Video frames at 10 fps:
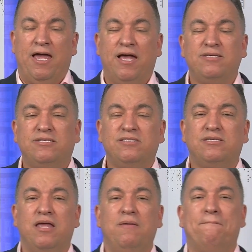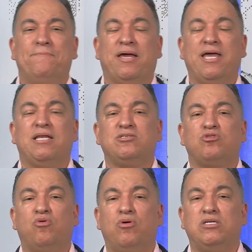Existem
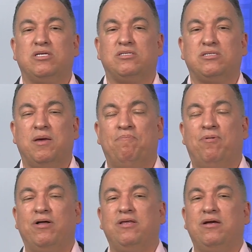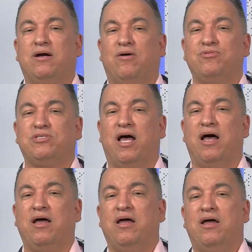pequenas coisas que podem
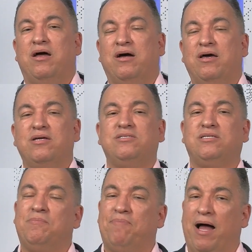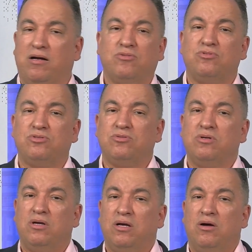causar grandes impactos.
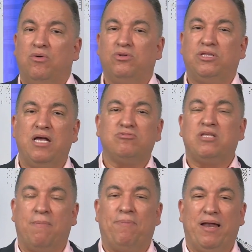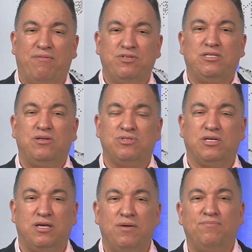O texto da palavra de Deus
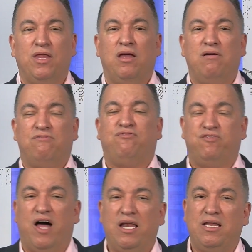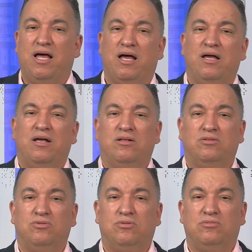aqui fala
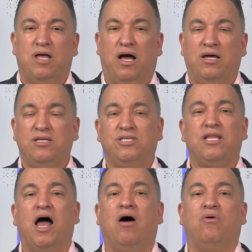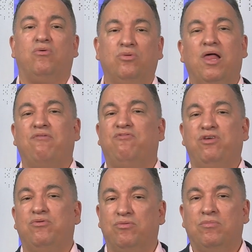do, da grande nau, o
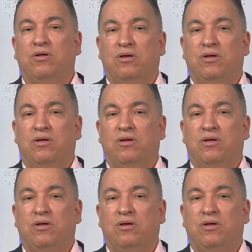navio,